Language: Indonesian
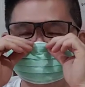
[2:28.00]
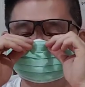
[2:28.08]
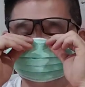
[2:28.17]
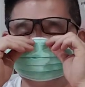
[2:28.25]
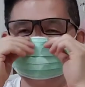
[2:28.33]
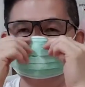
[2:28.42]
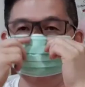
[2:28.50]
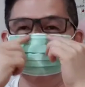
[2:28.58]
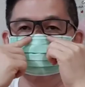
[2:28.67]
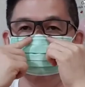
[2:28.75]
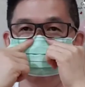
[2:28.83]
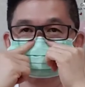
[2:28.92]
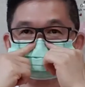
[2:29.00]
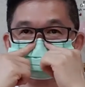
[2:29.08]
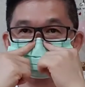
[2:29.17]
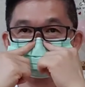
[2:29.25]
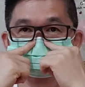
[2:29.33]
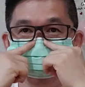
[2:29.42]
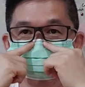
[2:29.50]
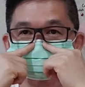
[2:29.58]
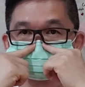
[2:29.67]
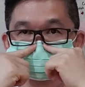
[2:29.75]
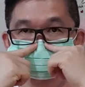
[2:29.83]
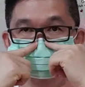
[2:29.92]
ya kita tahan di sini
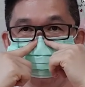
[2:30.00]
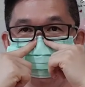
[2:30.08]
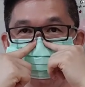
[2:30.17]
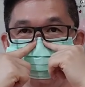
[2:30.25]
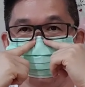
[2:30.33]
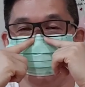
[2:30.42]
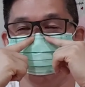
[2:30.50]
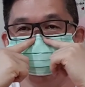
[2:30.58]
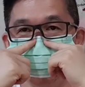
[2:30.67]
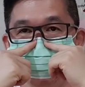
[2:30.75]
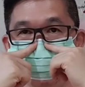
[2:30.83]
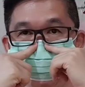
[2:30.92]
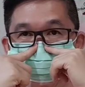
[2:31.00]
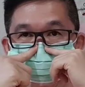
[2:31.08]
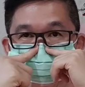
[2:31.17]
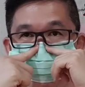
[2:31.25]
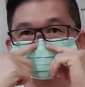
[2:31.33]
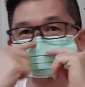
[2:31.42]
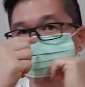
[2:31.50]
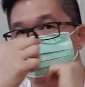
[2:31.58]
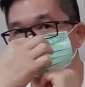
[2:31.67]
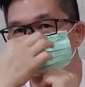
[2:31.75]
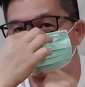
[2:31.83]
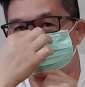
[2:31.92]
bengkokkan yang V nose nya ini
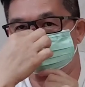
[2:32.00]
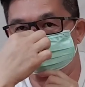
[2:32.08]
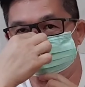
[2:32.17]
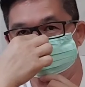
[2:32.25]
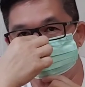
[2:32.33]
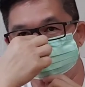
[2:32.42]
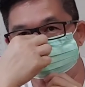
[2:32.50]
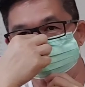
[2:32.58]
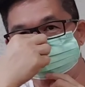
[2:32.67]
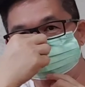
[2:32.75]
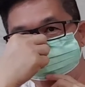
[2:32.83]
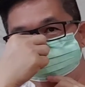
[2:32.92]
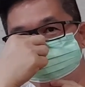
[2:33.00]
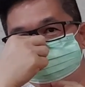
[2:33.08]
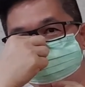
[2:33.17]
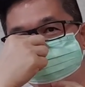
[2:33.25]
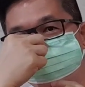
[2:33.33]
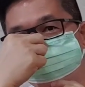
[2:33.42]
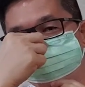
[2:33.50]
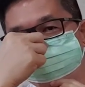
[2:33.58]
tahan dan tarik ke bawahnya ini